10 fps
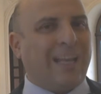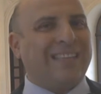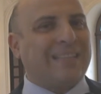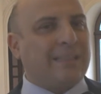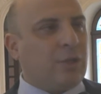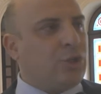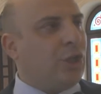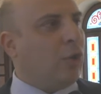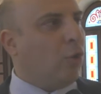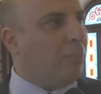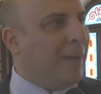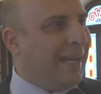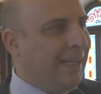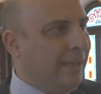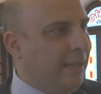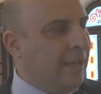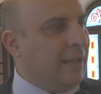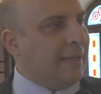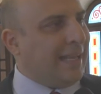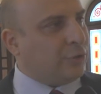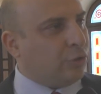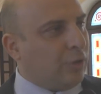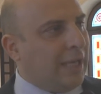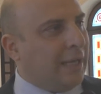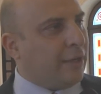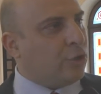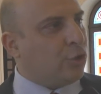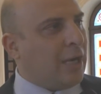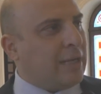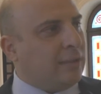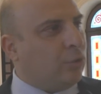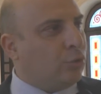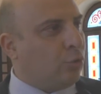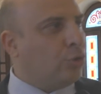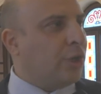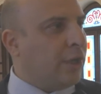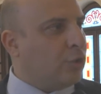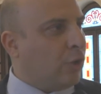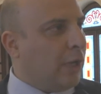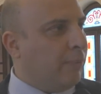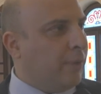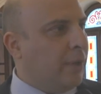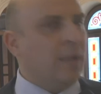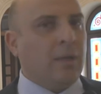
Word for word: alla strategia globale, nazionale e regionale di distruggere Reggio Calabria.